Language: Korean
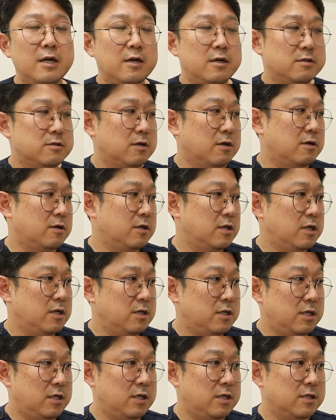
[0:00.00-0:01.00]
그래서
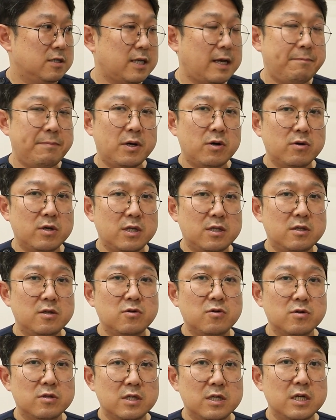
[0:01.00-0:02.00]
이 사파로
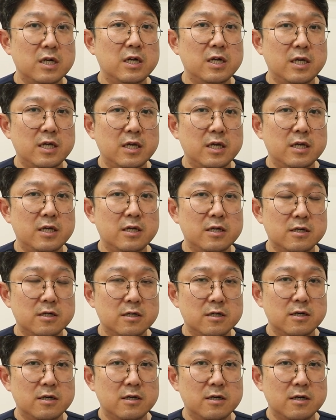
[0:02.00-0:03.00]
키트로
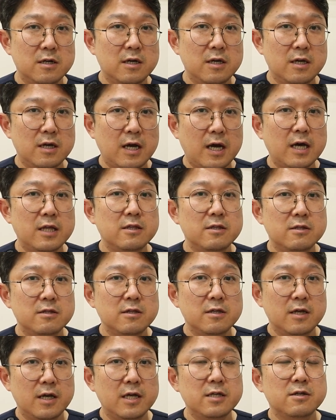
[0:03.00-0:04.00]
드릴링을
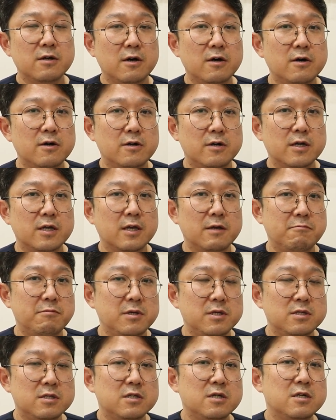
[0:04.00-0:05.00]
한 해서 이렇게
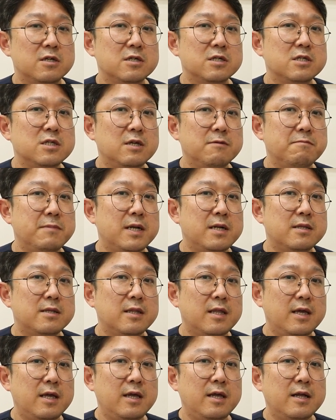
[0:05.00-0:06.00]
픽스처를 식립할
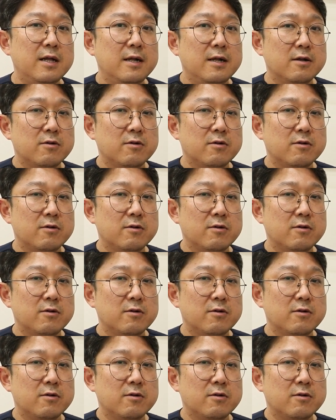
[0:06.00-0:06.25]
때